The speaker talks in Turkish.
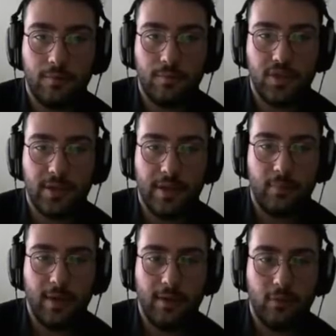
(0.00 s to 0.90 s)
şey,
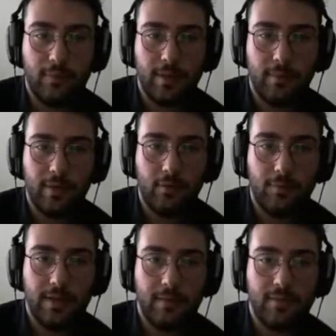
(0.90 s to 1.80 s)
helikopter
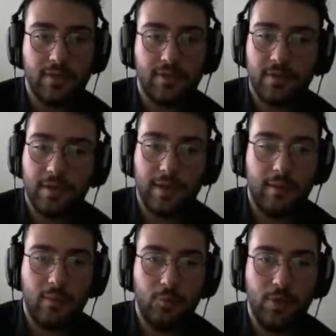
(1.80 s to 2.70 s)
helikopter inmiş.
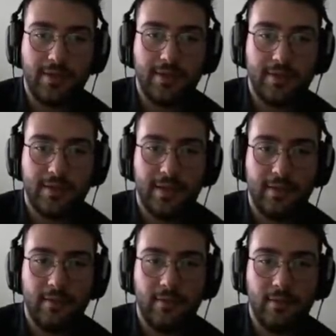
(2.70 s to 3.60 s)
Yani bir bu eksik zaten.
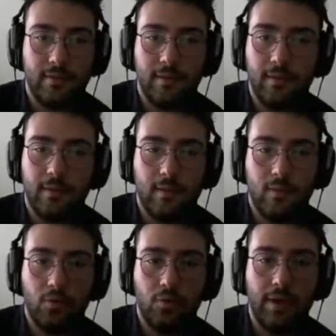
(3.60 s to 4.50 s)

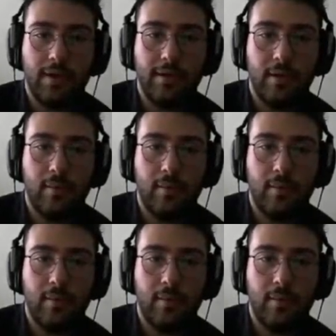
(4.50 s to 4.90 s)
Bunu da halledelim